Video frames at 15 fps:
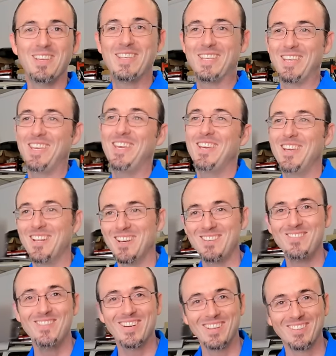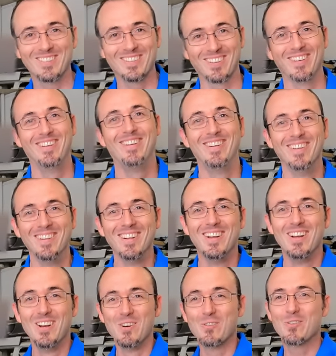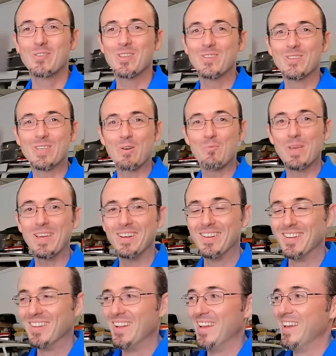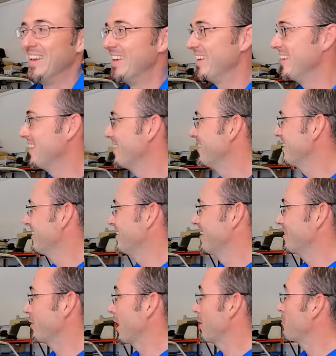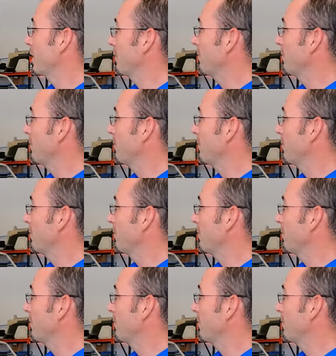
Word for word: l'essayer et la louer, donc il euh, faut vite nous appeler. Et, euh, donc